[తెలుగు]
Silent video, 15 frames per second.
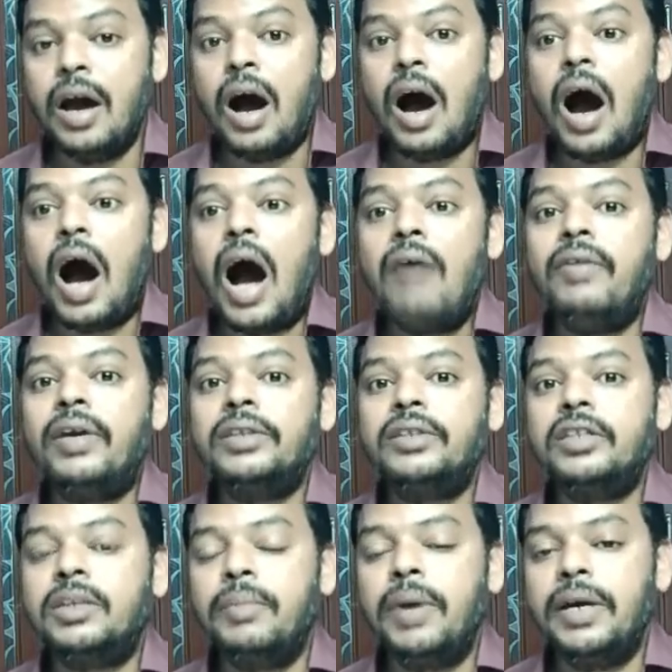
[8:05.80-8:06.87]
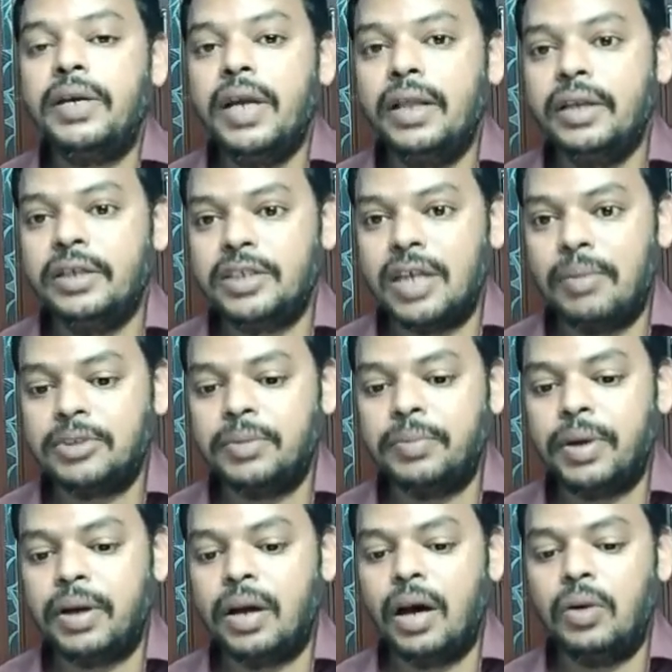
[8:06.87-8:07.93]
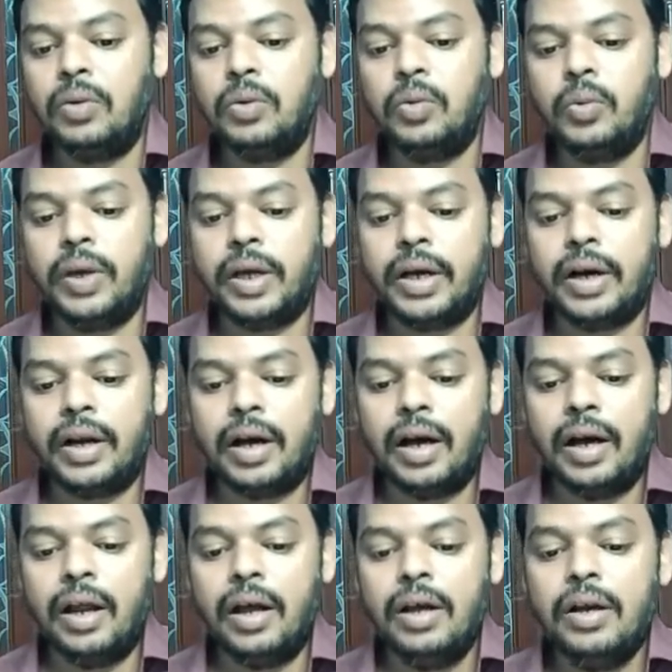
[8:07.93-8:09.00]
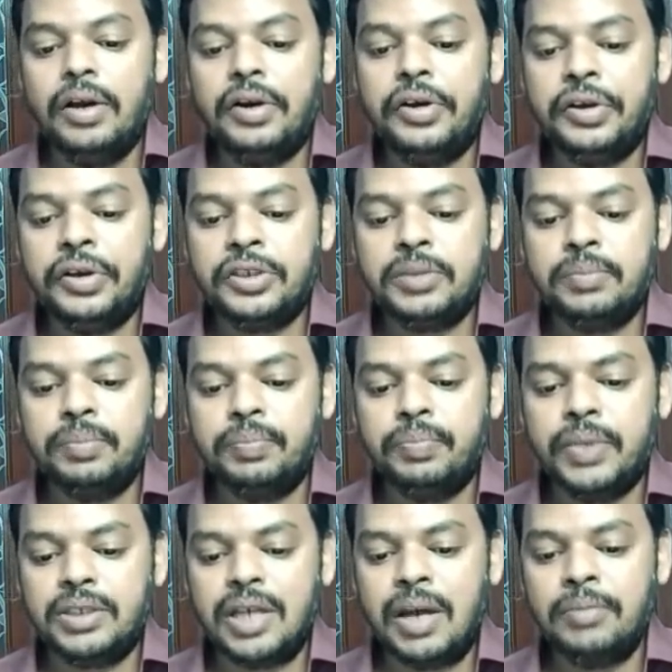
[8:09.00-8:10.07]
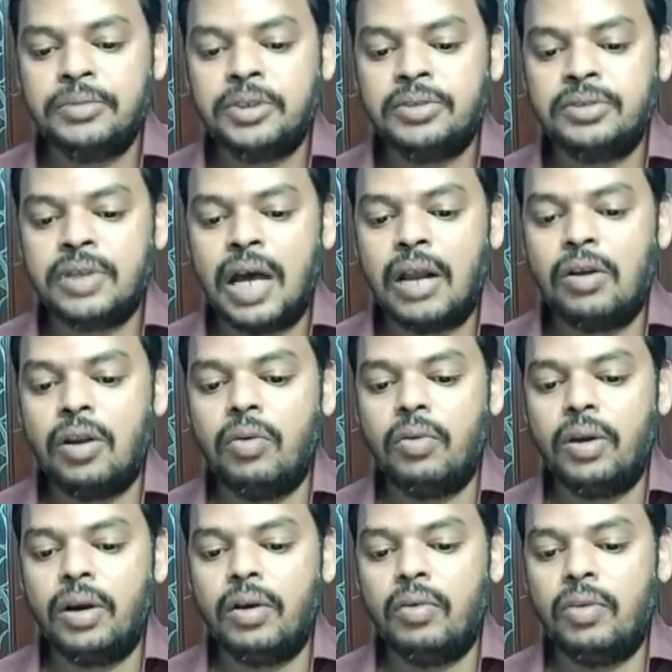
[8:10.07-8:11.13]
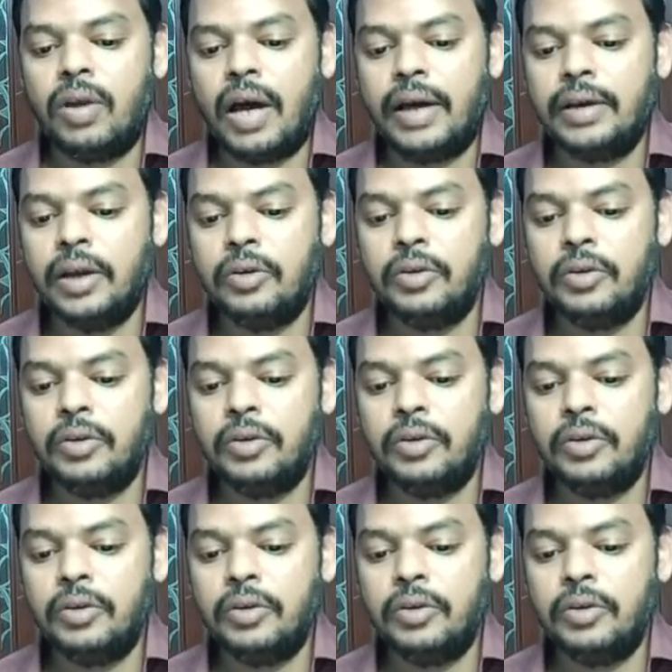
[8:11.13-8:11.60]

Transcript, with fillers: ఆవర్తితమయ్యే దశాంశ భిన్నాలు ఇక్కడ దశాంశ స్థానంలో ఉన్న అంకెలు